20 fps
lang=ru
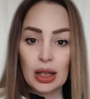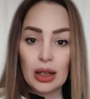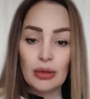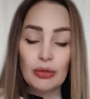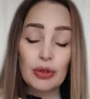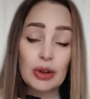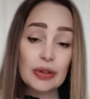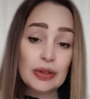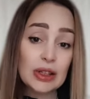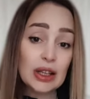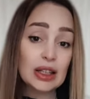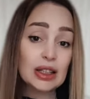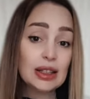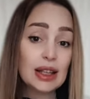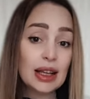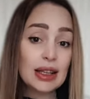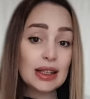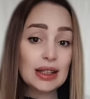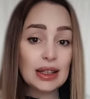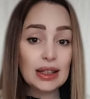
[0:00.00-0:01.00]
Вы
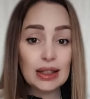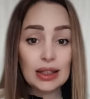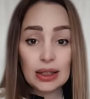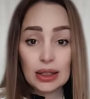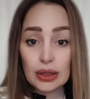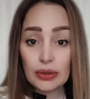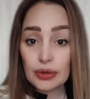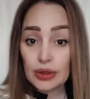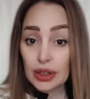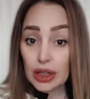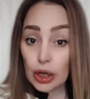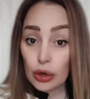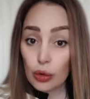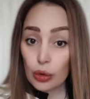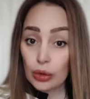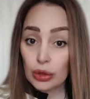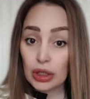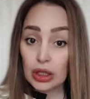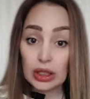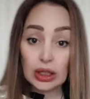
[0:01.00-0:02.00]
всегда сидите в
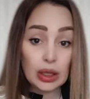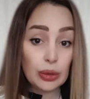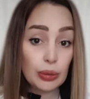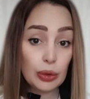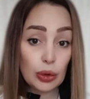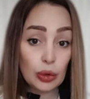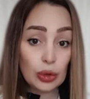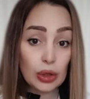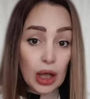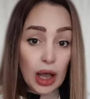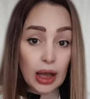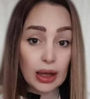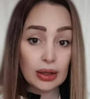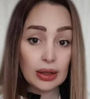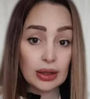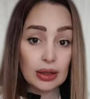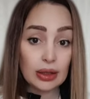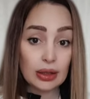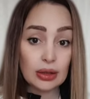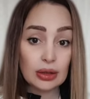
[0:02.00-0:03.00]
сторонке,
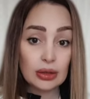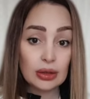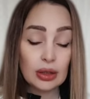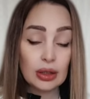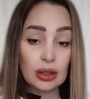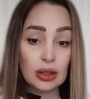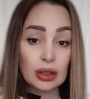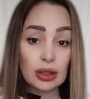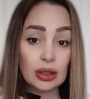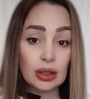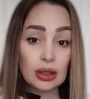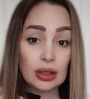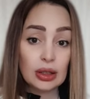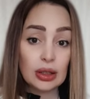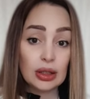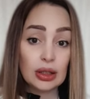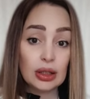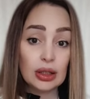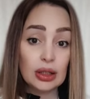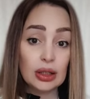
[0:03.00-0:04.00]
наблюдаете
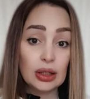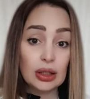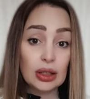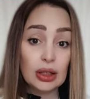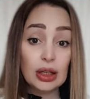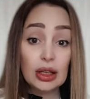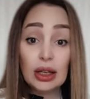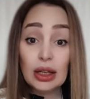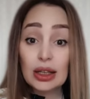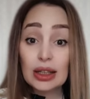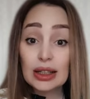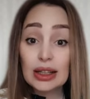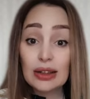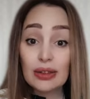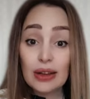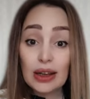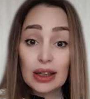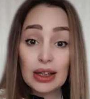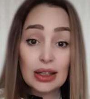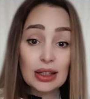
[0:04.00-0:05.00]
и
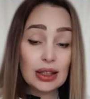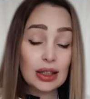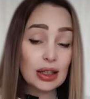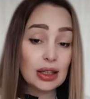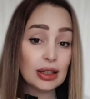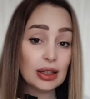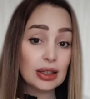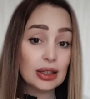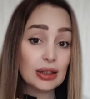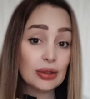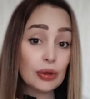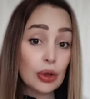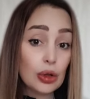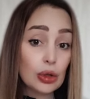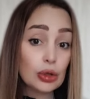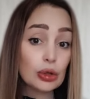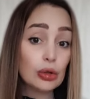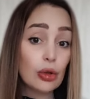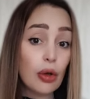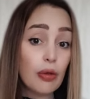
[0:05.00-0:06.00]
говорите свое
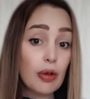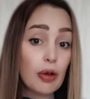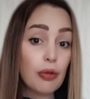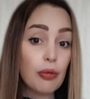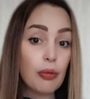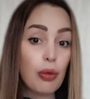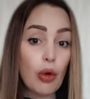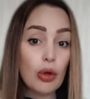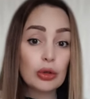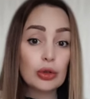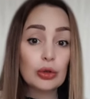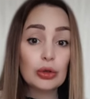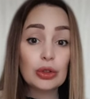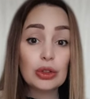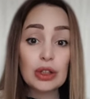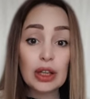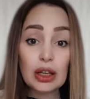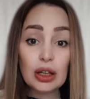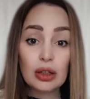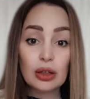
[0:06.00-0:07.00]
слово в пользу
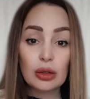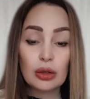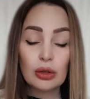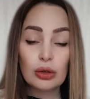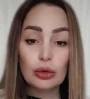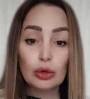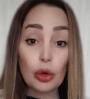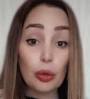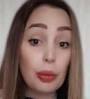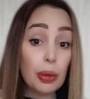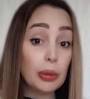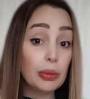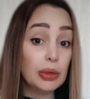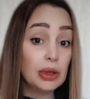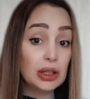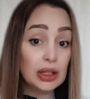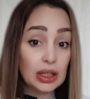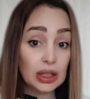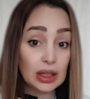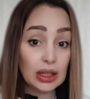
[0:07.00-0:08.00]
тех, кто
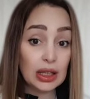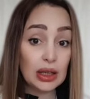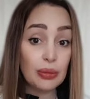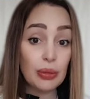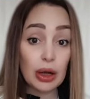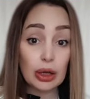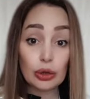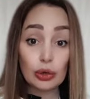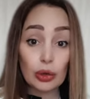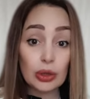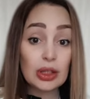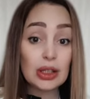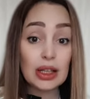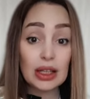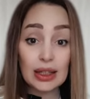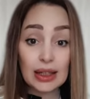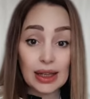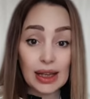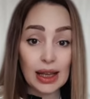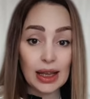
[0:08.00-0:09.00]
победит, либо кто
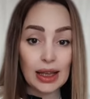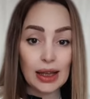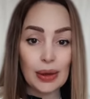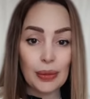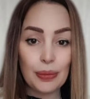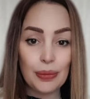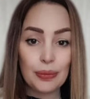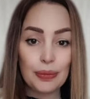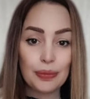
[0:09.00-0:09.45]
сильнее.